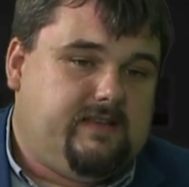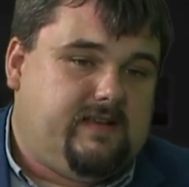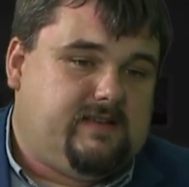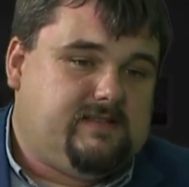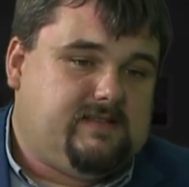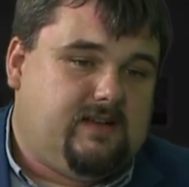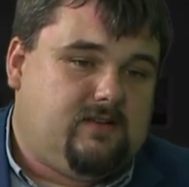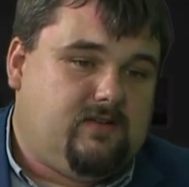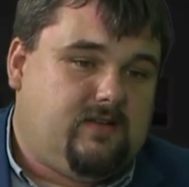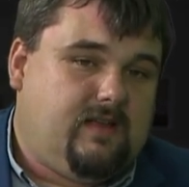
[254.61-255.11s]

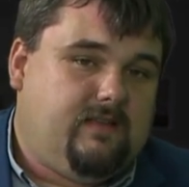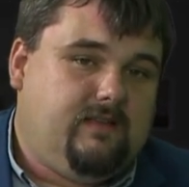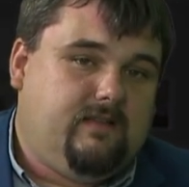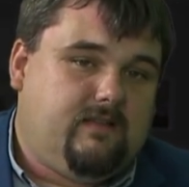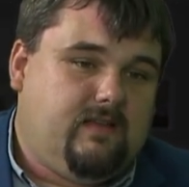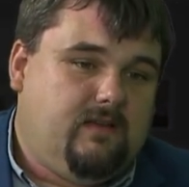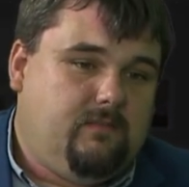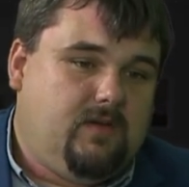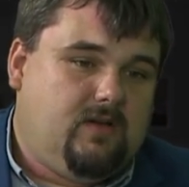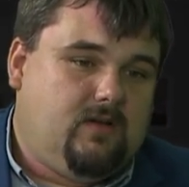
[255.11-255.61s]
Teraz jako radny
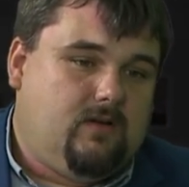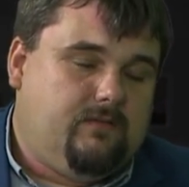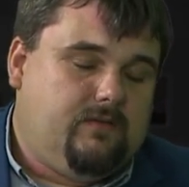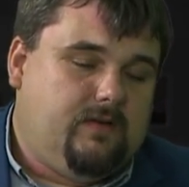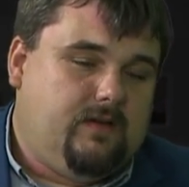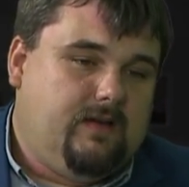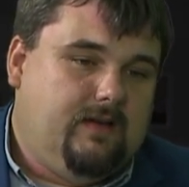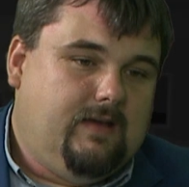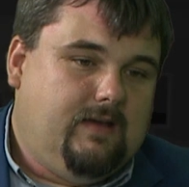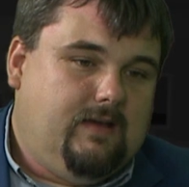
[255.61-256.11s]

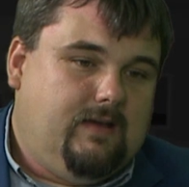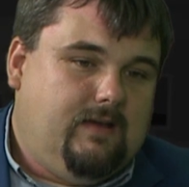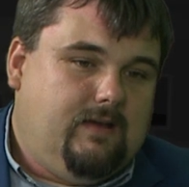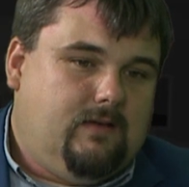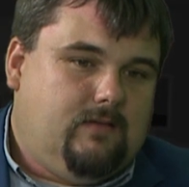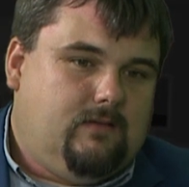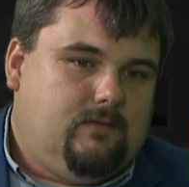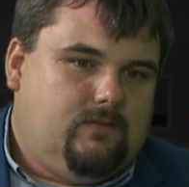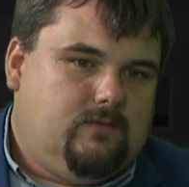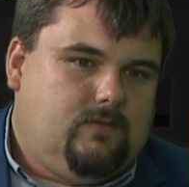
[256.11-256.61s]
sejmikowy
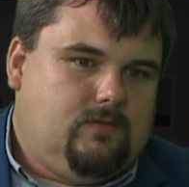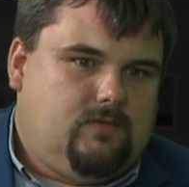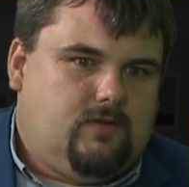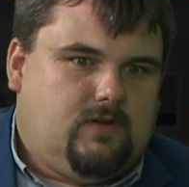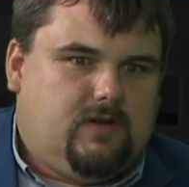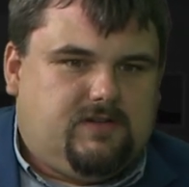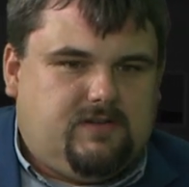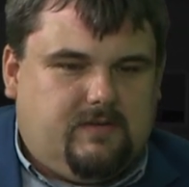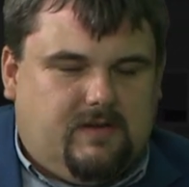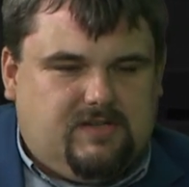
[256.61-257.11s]
to
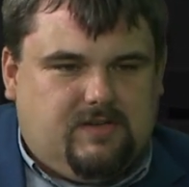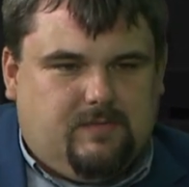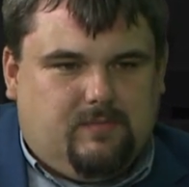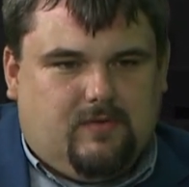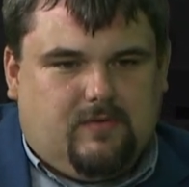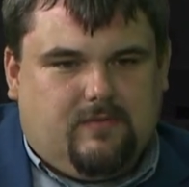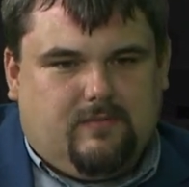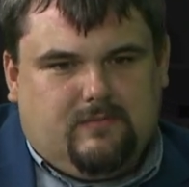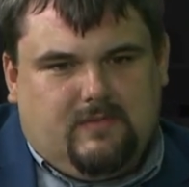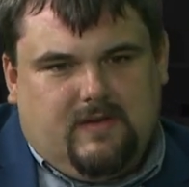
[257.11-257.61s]
trochę trzeba się,
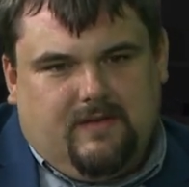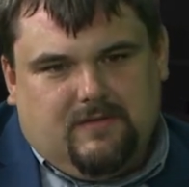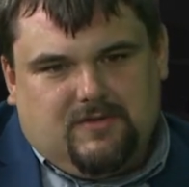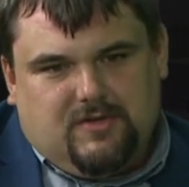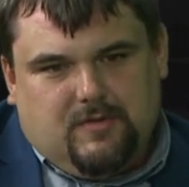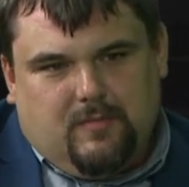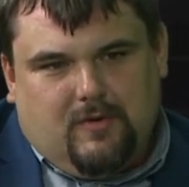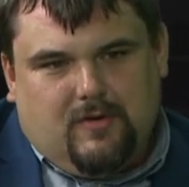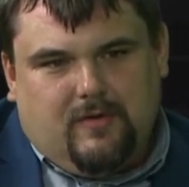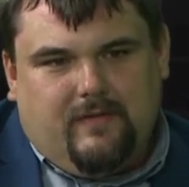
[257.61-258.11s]
nie wiem,
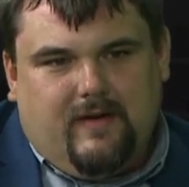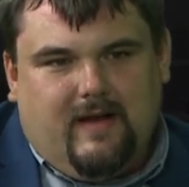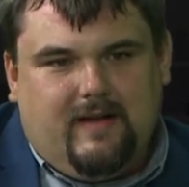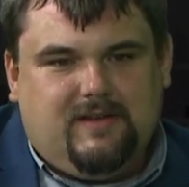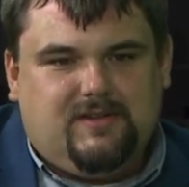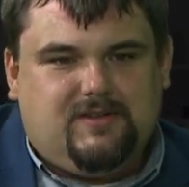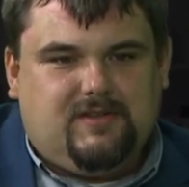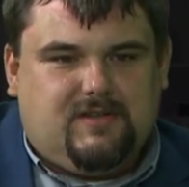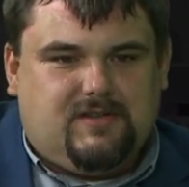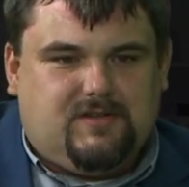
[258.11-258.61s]
czy
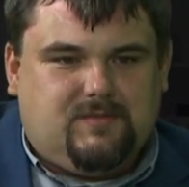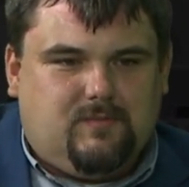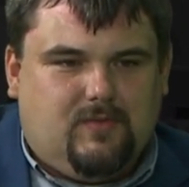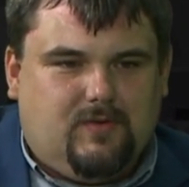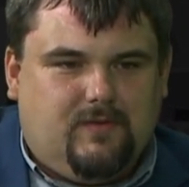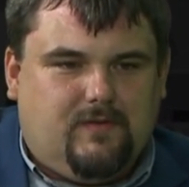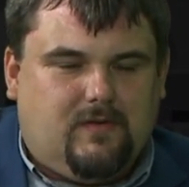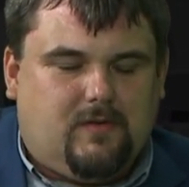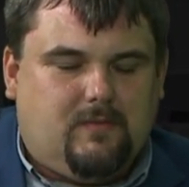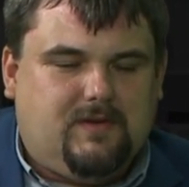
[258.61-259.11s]
pochwalić, czy też
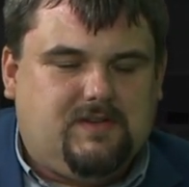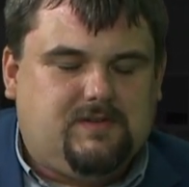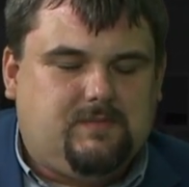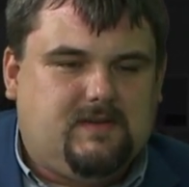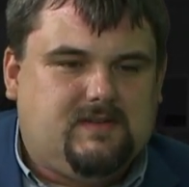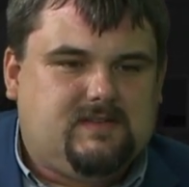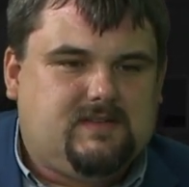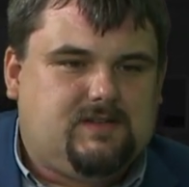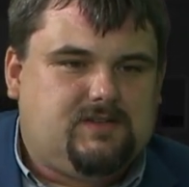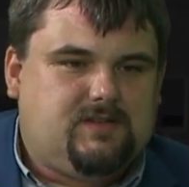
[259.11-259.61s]
poinformować
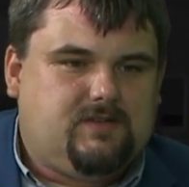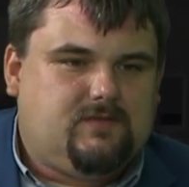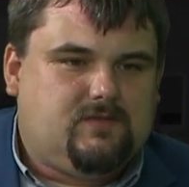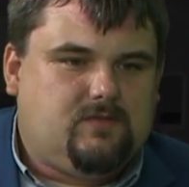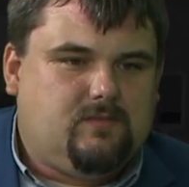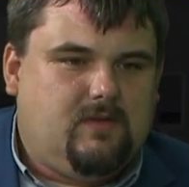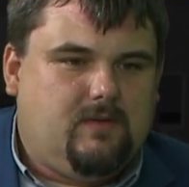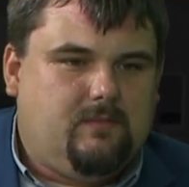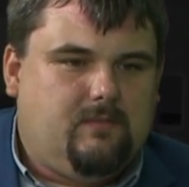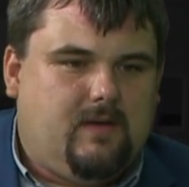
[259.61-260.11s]
Państwa, że w
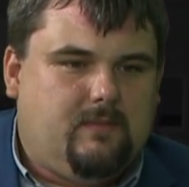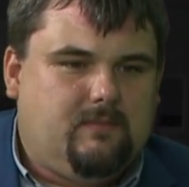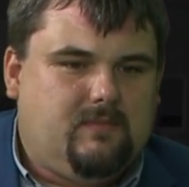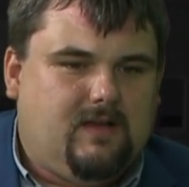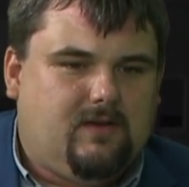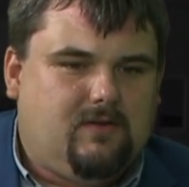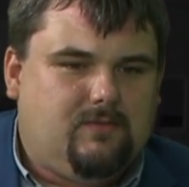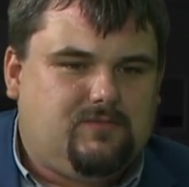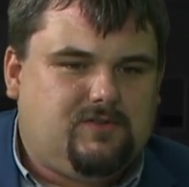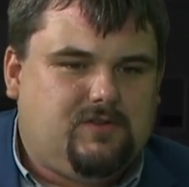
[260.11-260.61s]
sumie mam
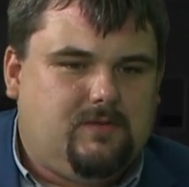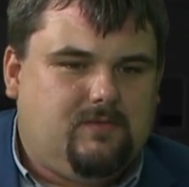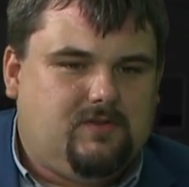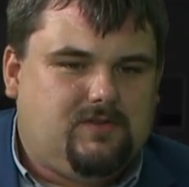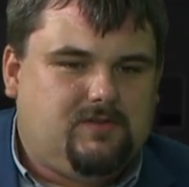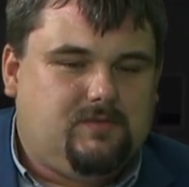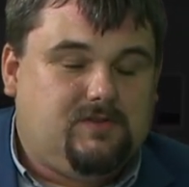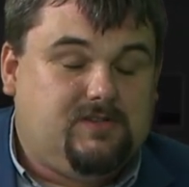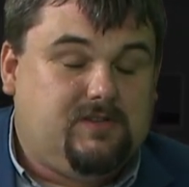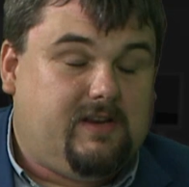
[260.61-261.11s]
taką
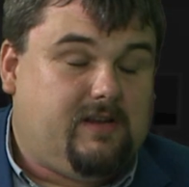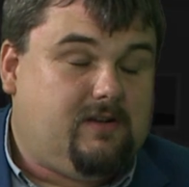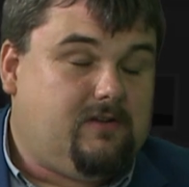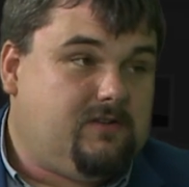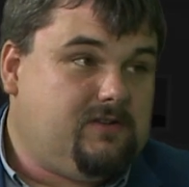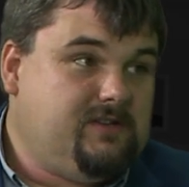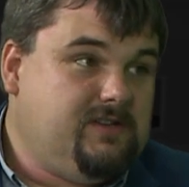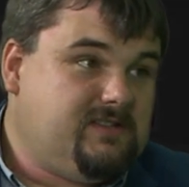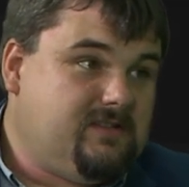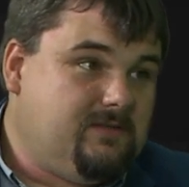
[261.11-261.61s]
przyjemność być
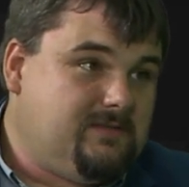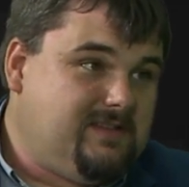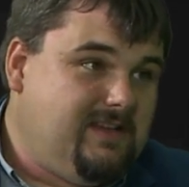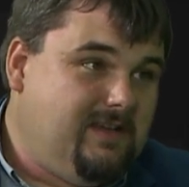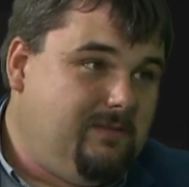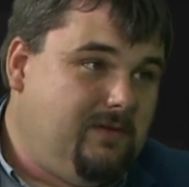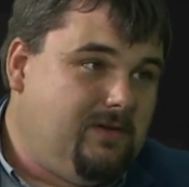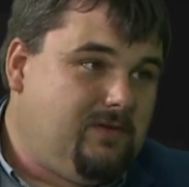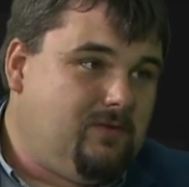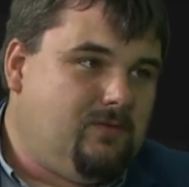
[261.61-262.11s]
rekordzistą
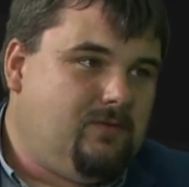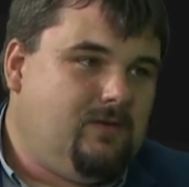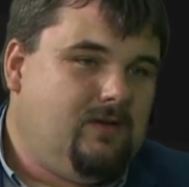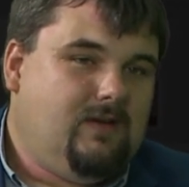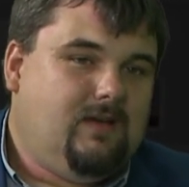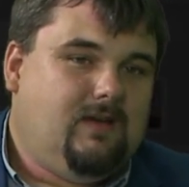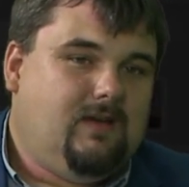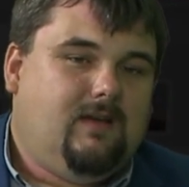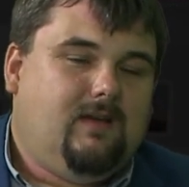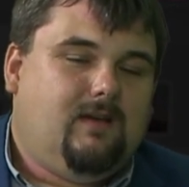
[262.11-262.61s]
Sejmiku,
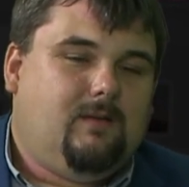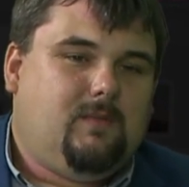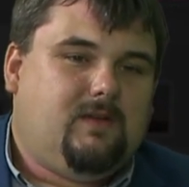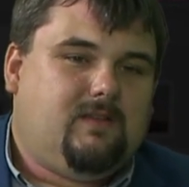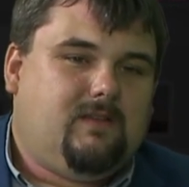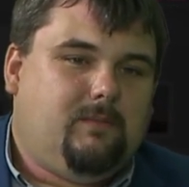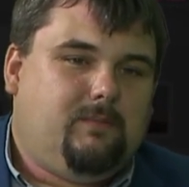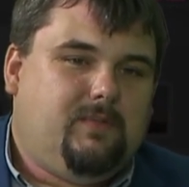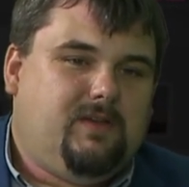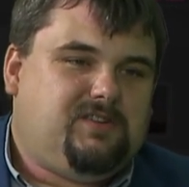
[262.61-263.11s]
bo
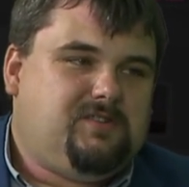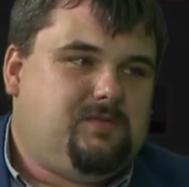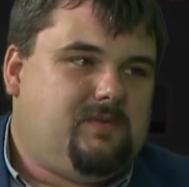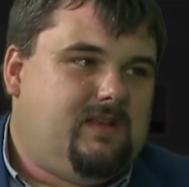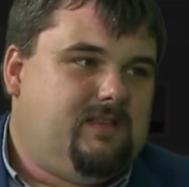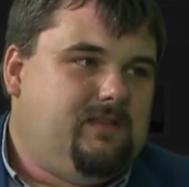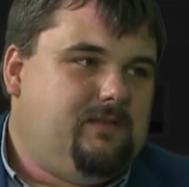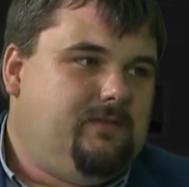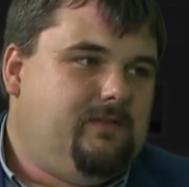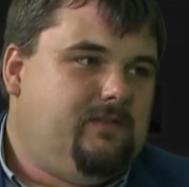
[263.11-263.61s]
jestem pierwszym
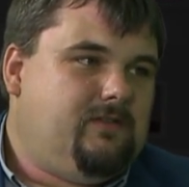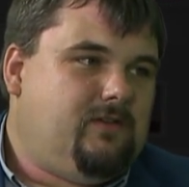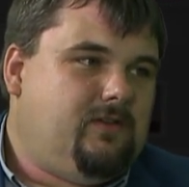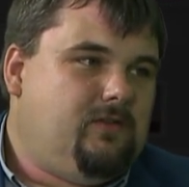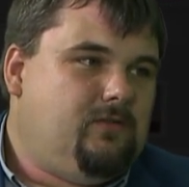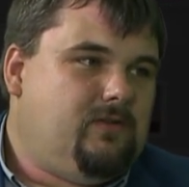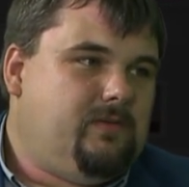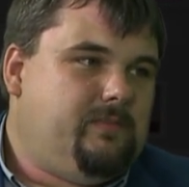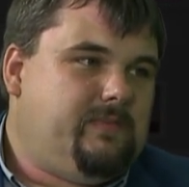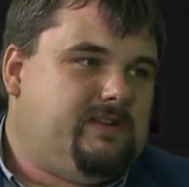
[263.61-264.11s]
radnym
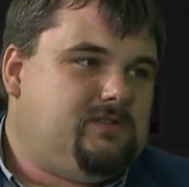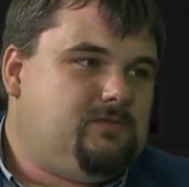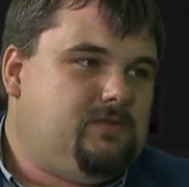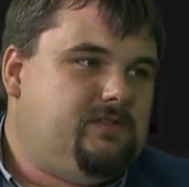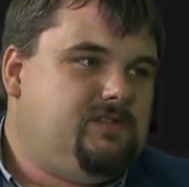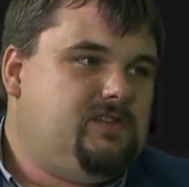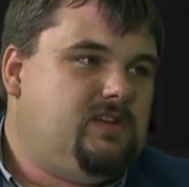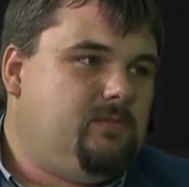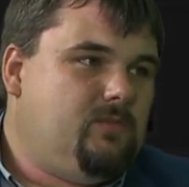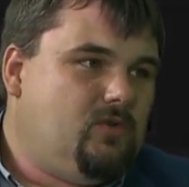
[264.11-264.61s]
historii, który
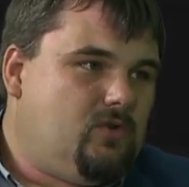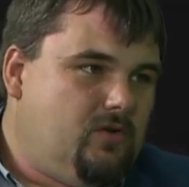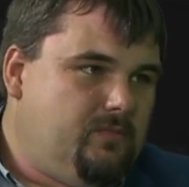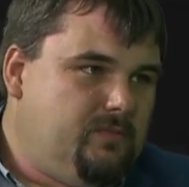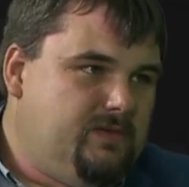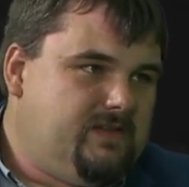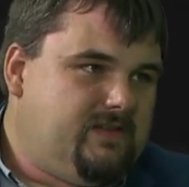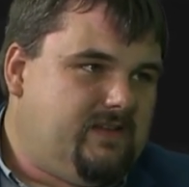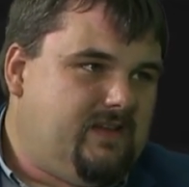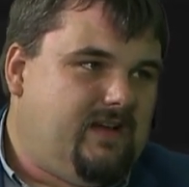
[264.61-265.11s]
pracuje w siedmiu
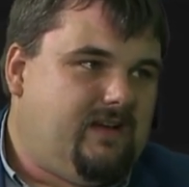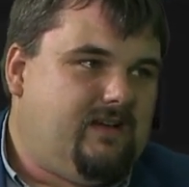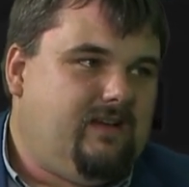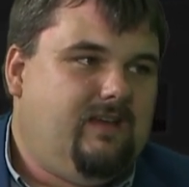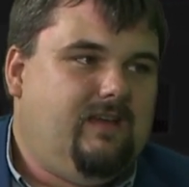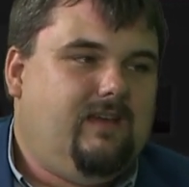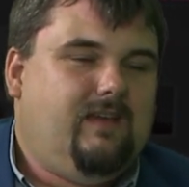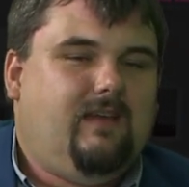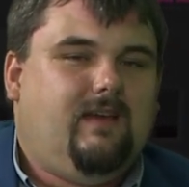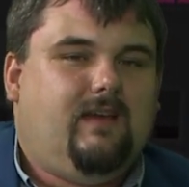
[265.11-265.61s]
komisjach
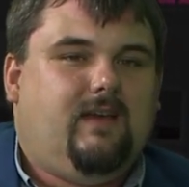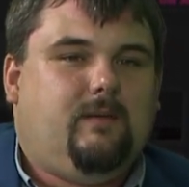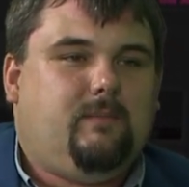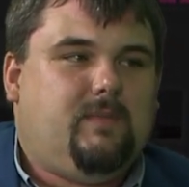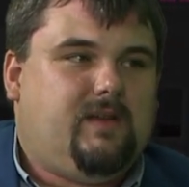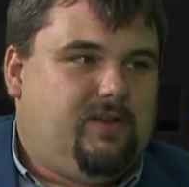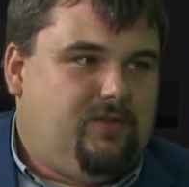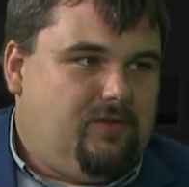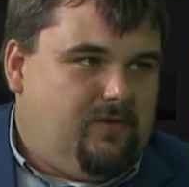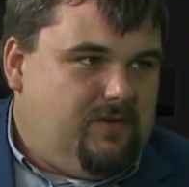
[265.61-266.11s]

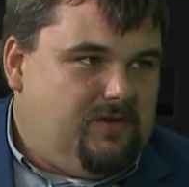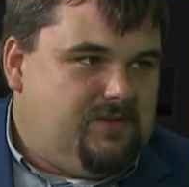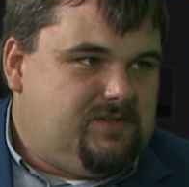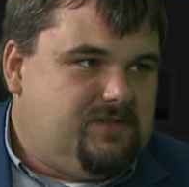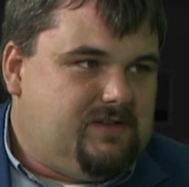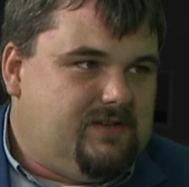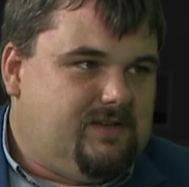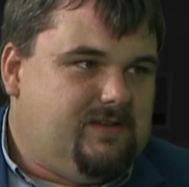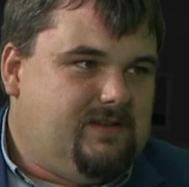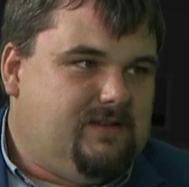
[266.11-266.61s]

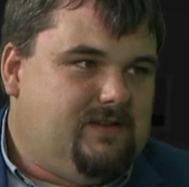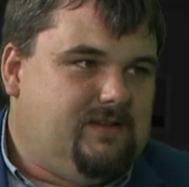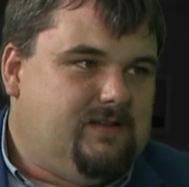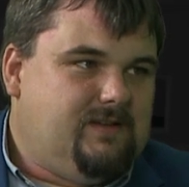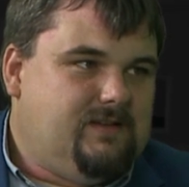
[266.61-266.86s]
merytorycznych e,